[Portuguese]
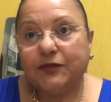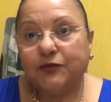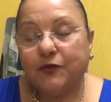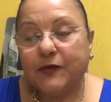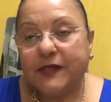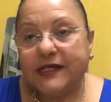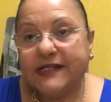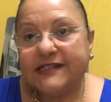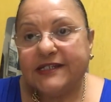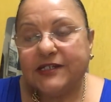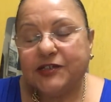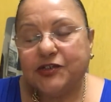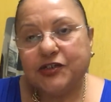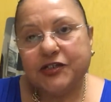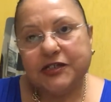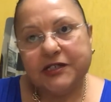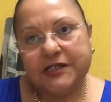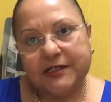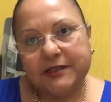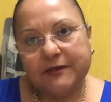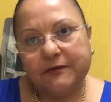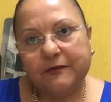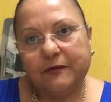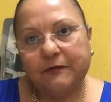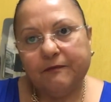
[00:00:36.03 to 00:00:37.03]
doença de
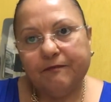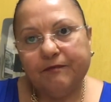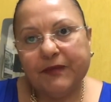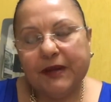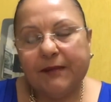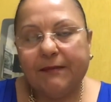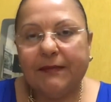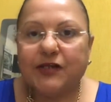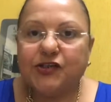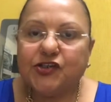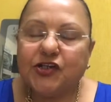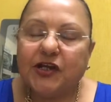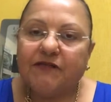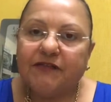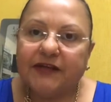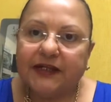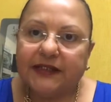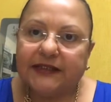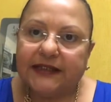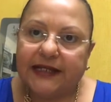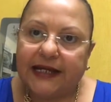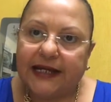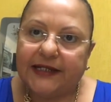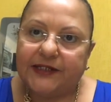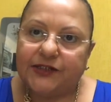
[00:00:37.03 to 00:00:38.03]
rico, mas na
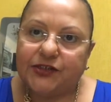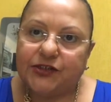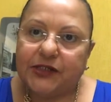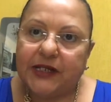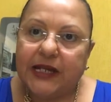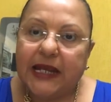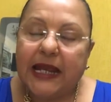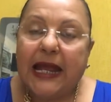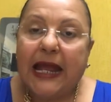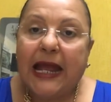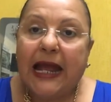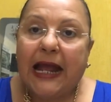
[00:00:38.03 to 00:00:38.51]
verdade,